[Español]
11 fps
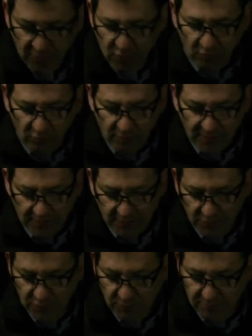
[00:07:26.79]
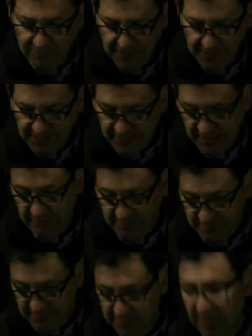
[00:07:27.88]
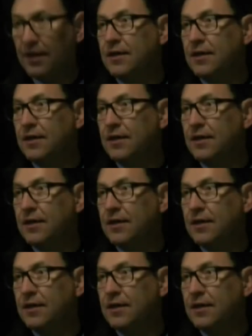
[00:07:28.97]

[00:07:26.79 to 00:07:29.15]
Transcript: como la distribución marginal de esta